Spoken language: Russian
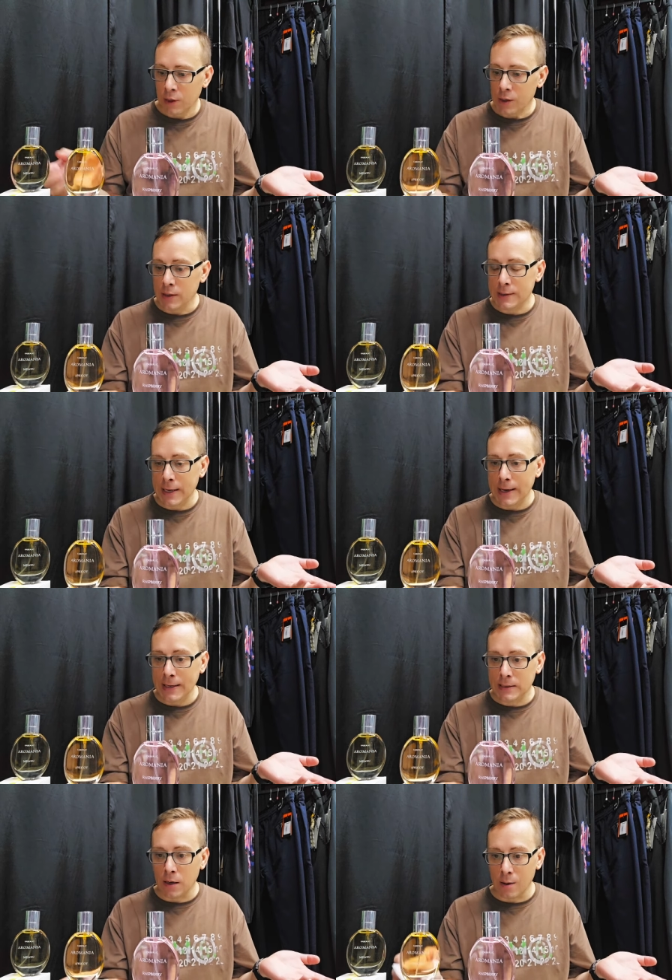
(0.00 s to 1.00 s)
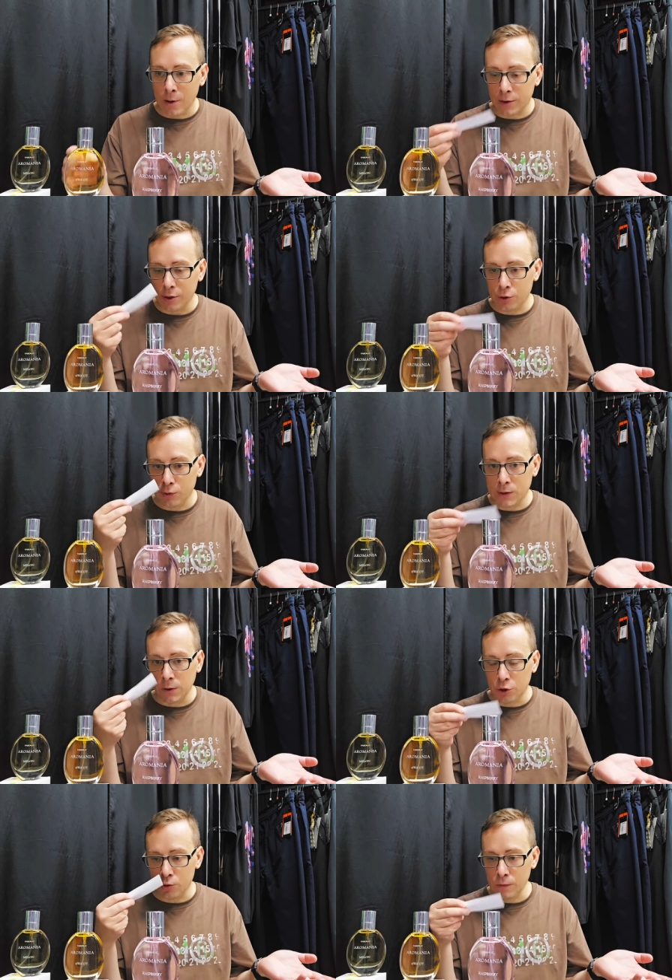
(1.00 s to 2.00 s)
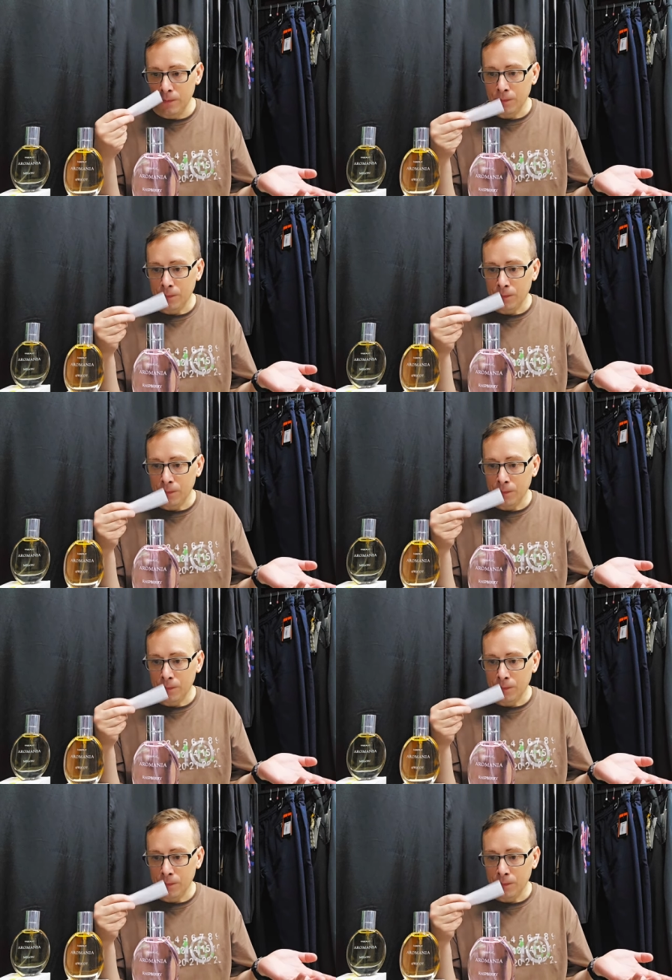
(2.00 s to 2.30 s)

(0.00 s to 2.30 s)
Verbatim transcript: Если эти ароматы еще слышу,